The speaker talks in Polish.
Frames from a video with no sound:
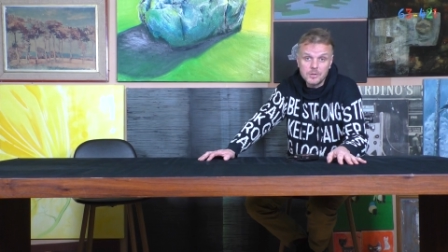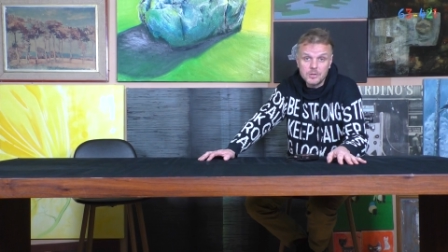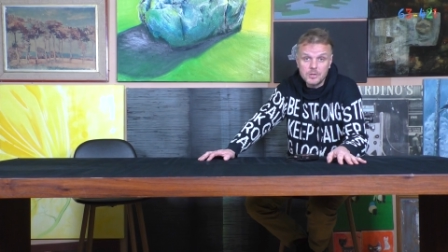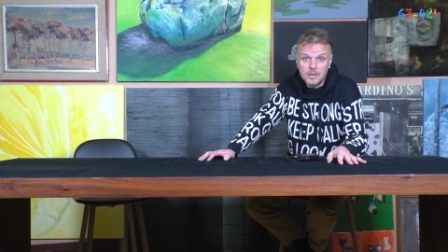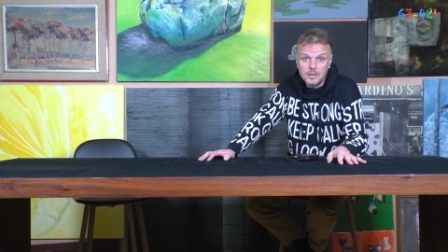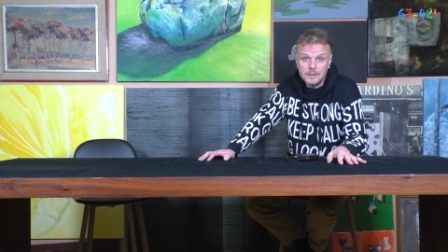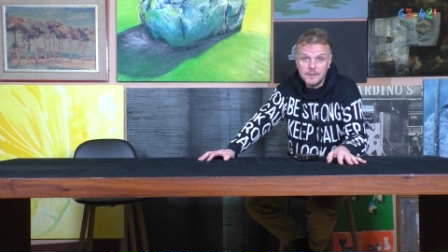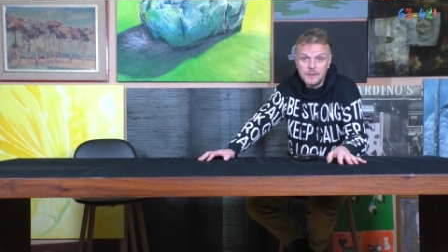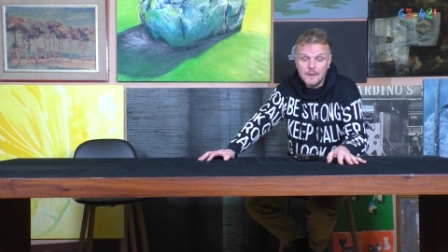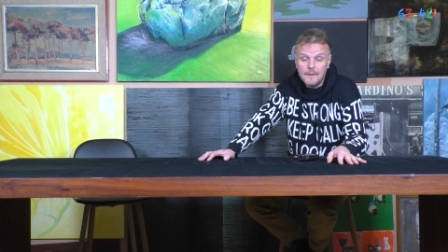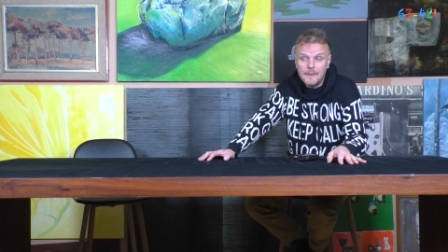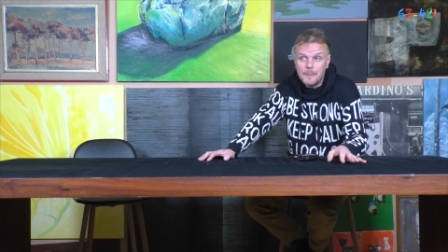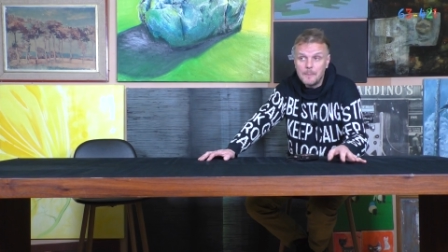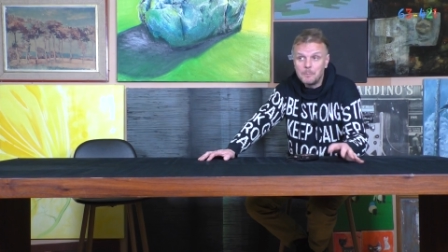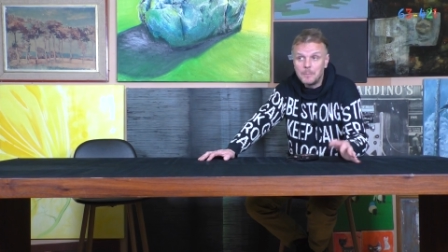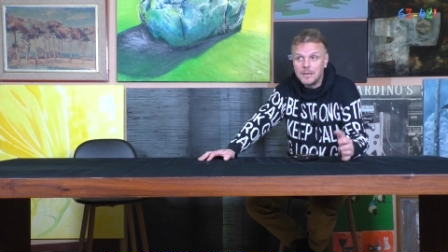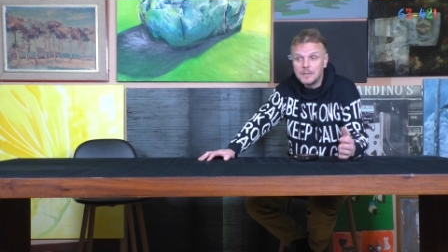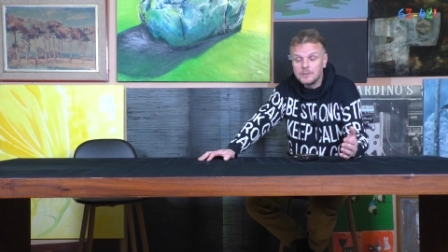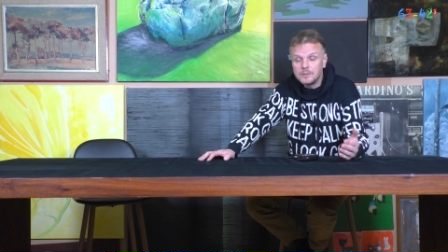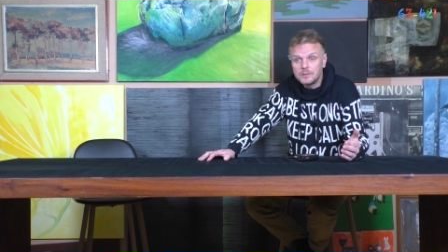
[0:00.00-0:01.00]
Jeżeli
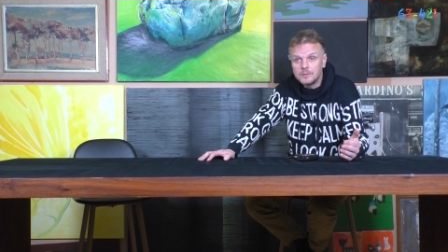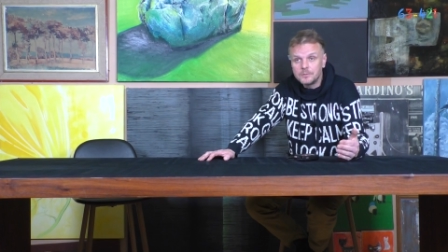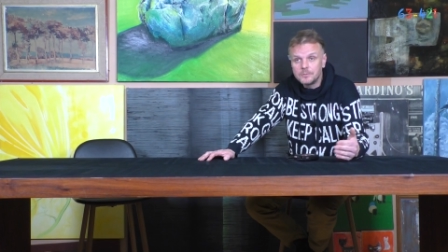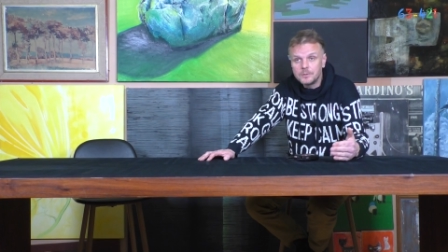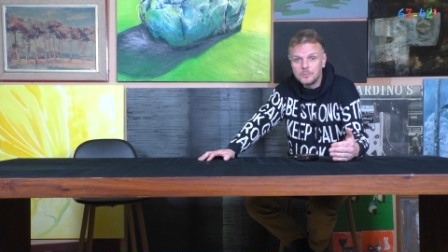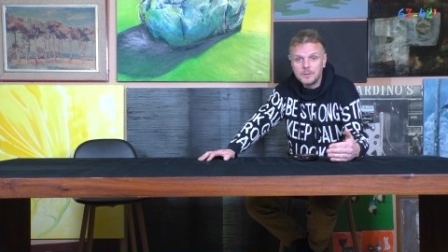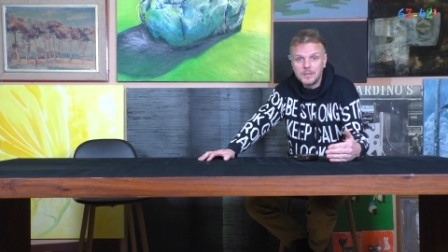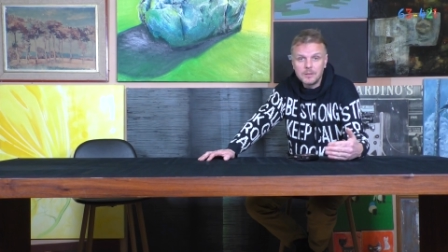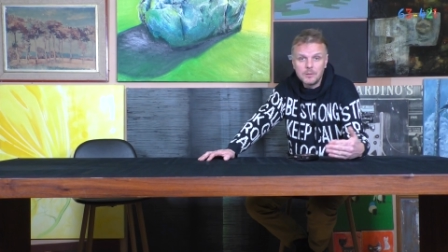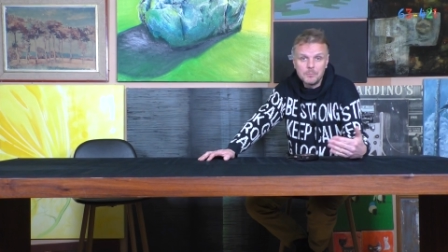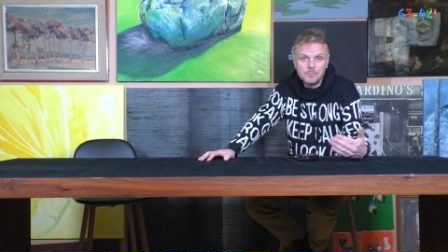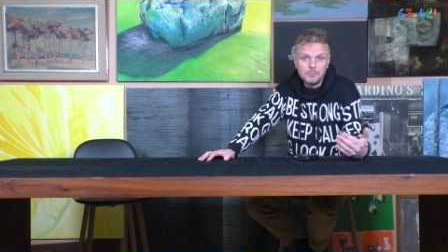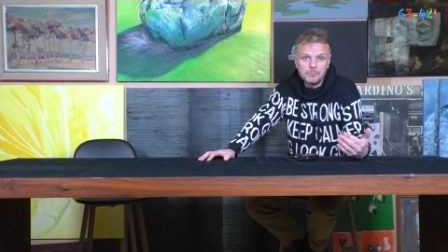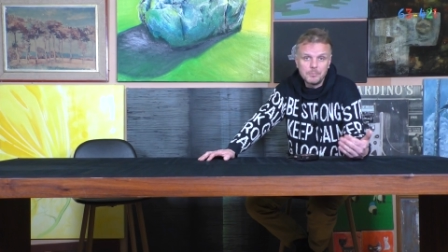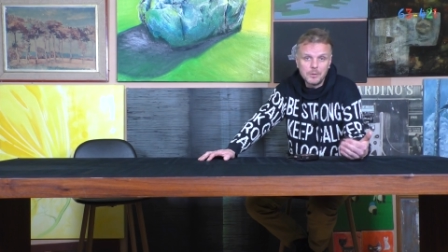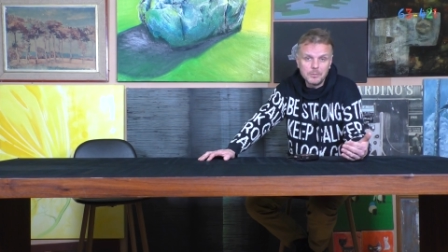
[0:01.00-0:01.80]
Państwo mają